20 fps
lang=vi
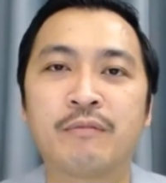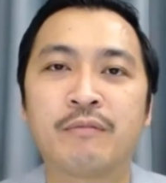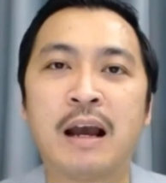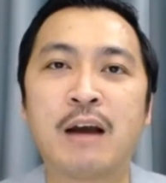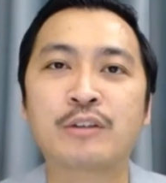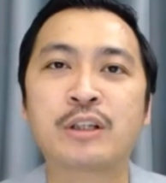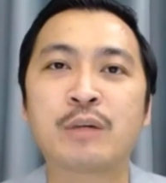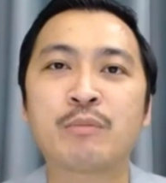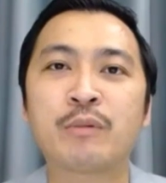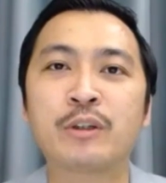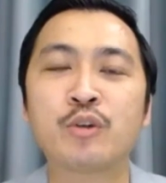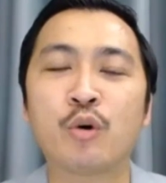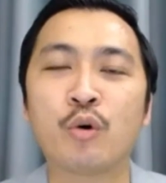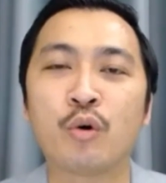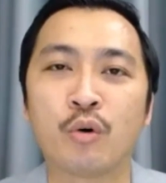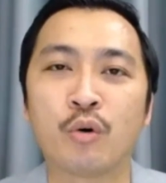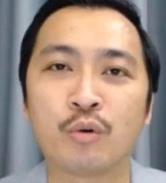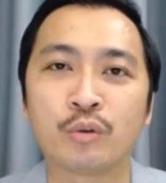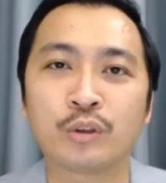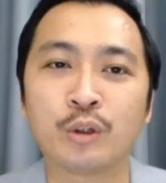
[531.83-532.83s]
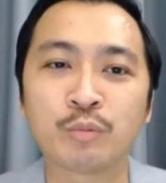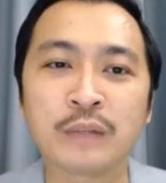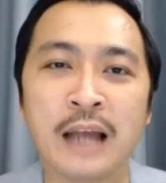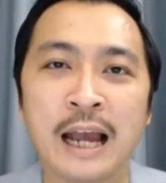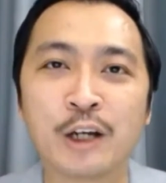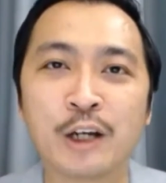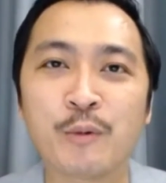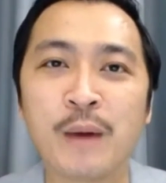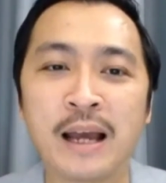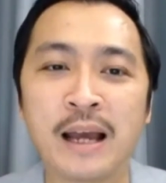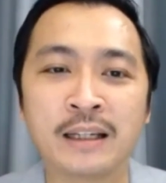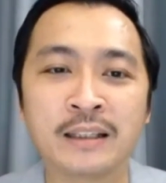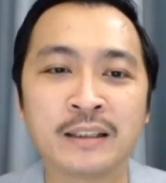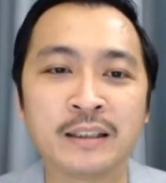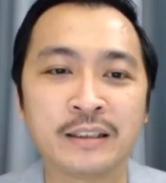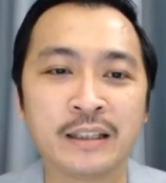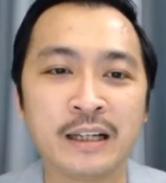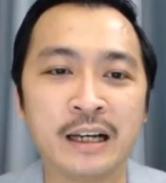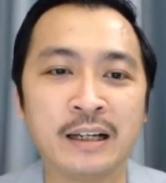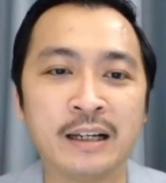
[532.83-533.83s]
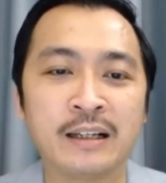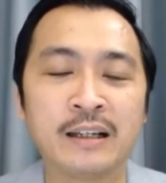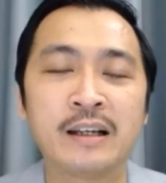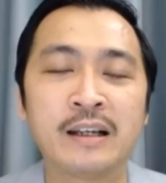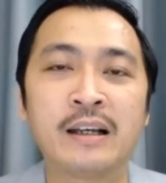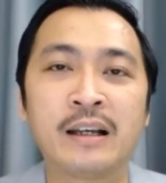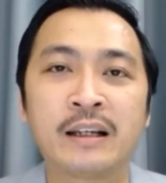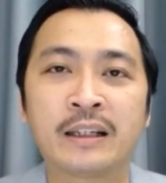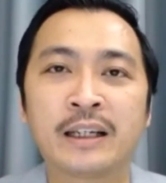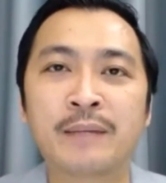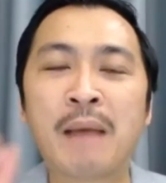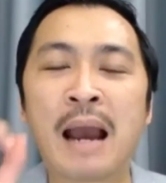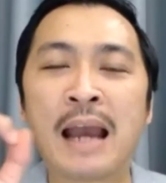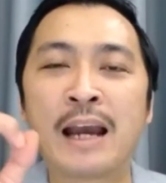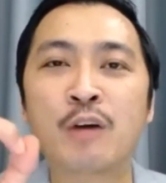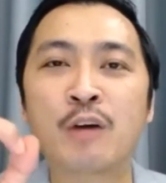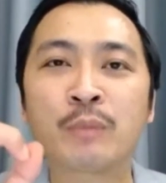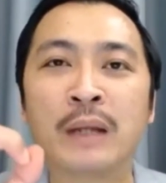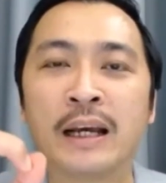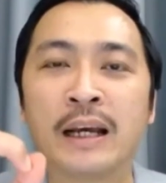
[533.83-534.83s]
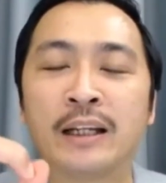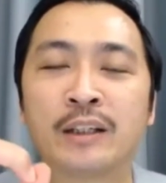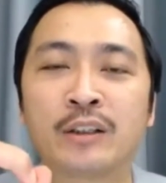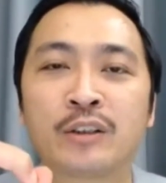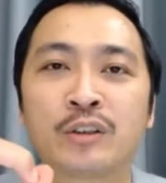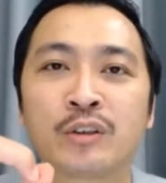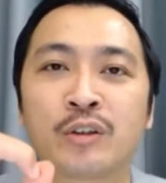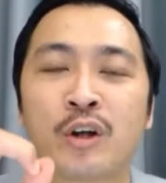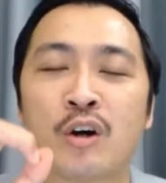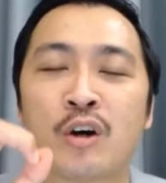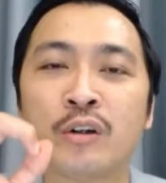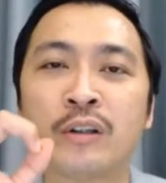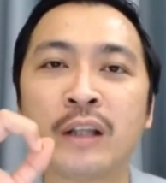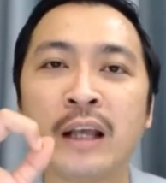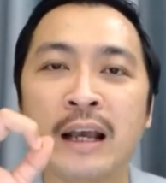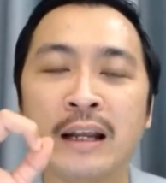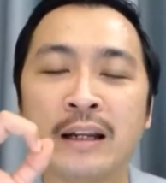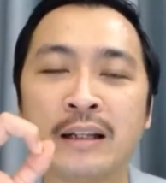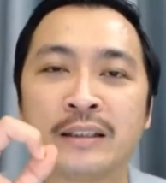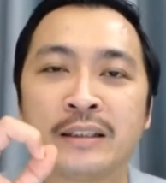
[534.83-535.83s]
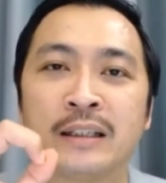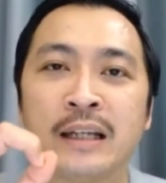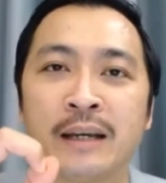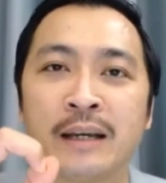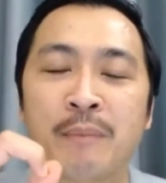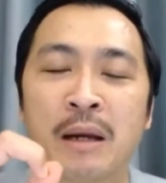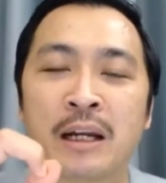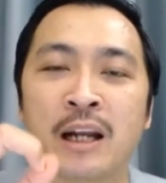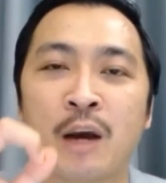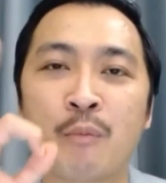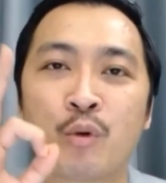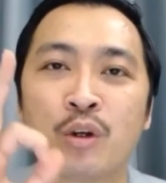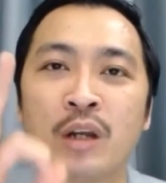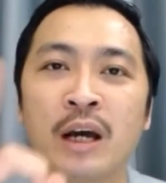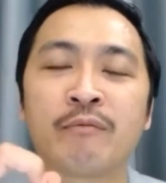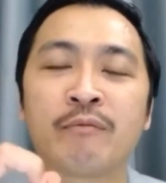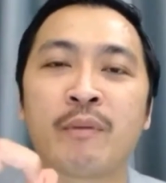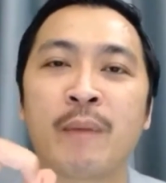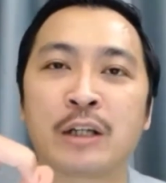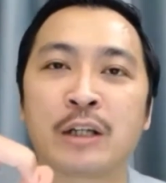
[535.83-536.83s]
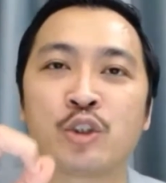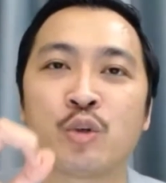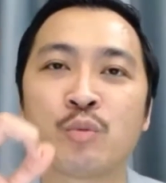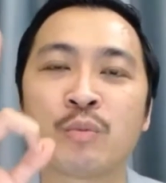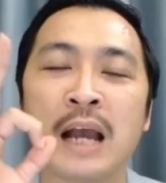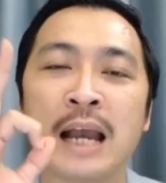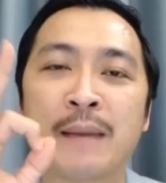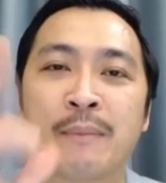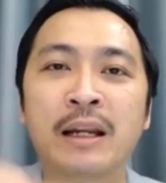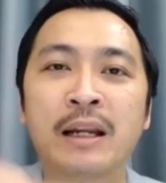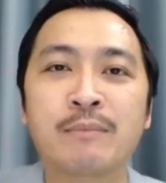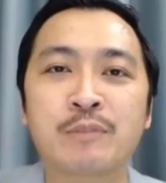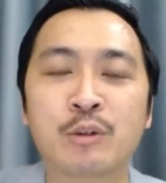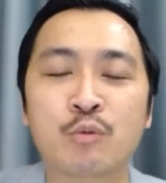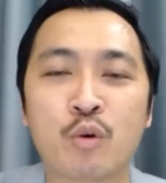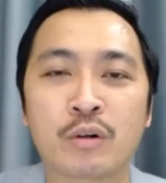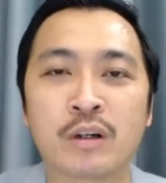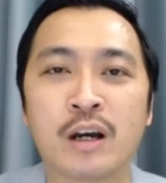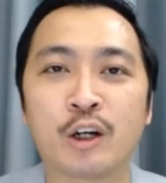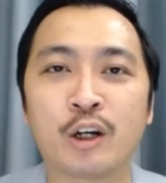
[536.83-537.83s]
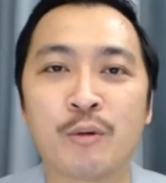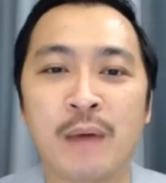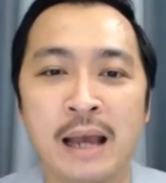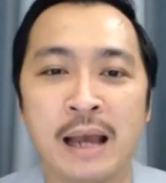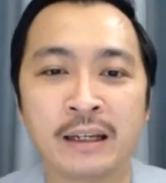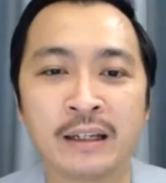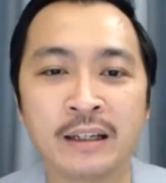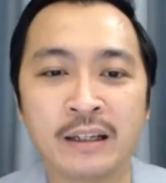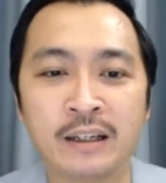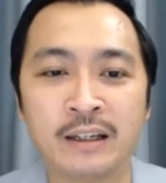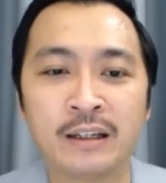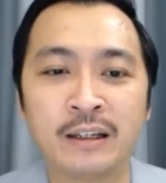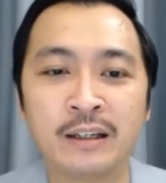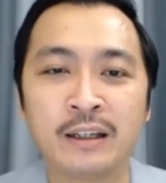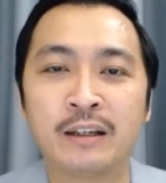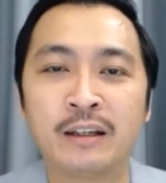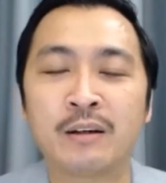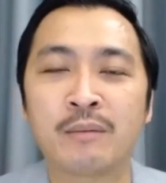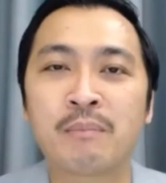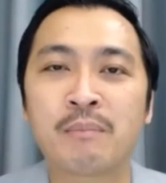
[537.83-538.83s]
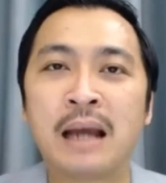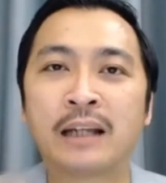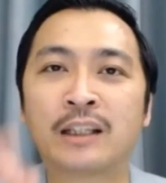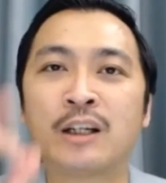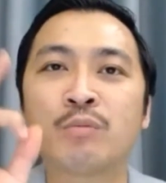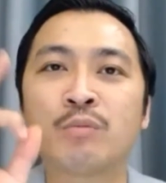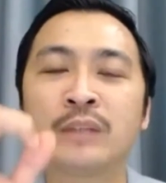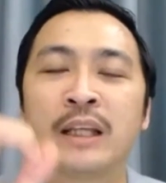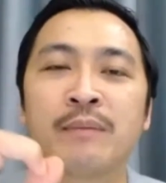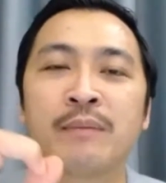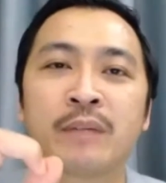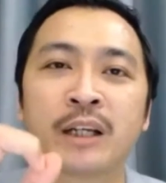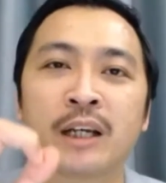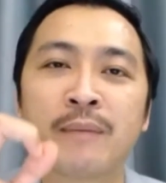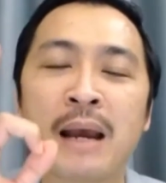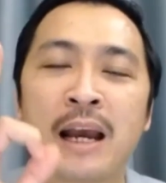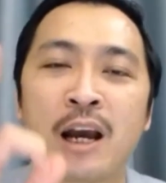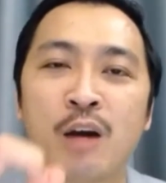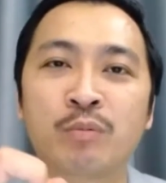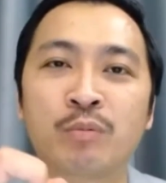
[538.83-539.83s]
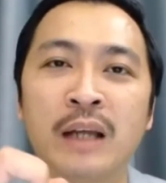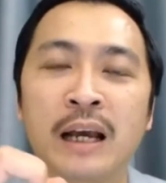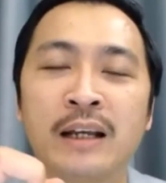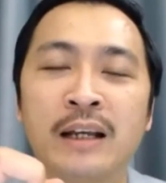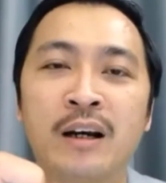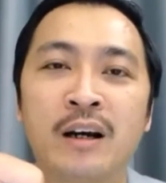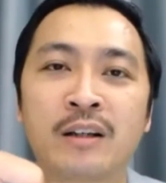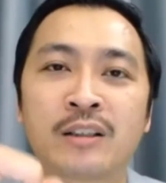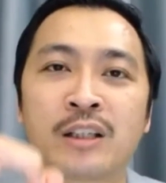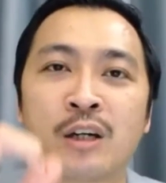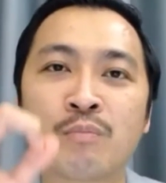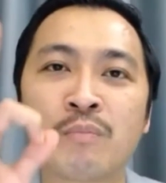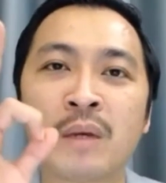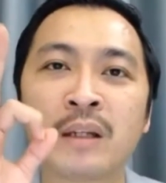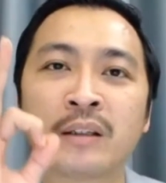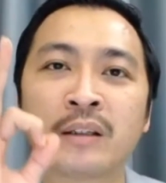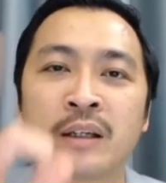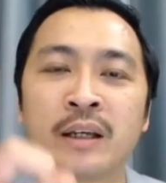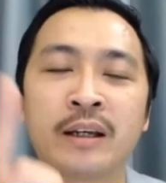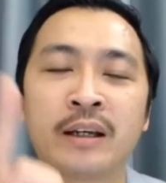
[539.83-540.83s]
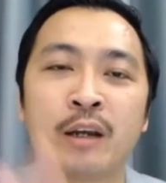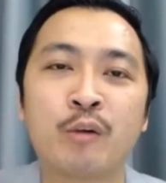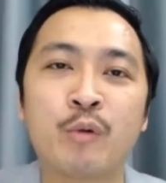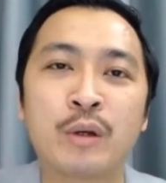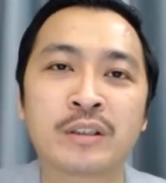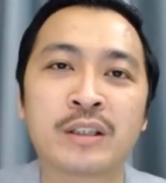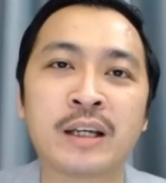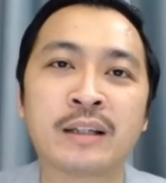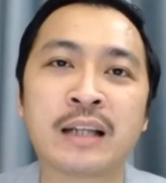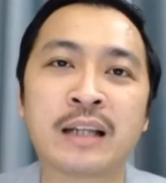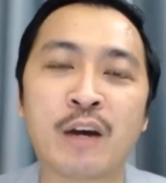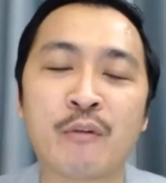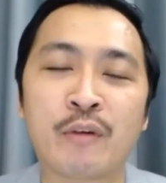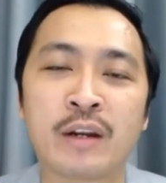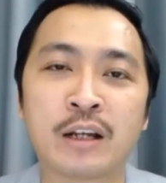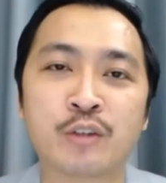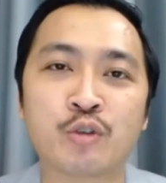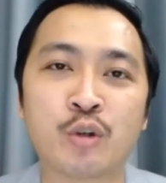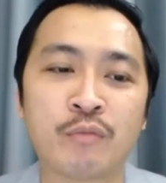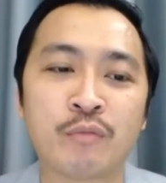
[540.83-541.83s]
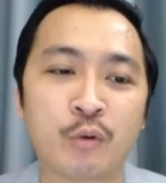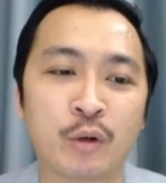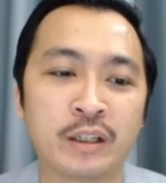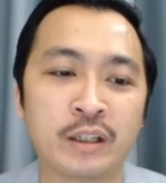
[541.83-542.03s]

vào trong cái sổ thông thái của bạn. Đấy chưa? Cái bài học này nó có thể là như này, bạn học 1 lần và bạn dùng 20 năm trong cuộc đời của bạn. Bạn không tìm thấy cái bài học này ở trong bất kỳ cái quyển sách nào về năng suất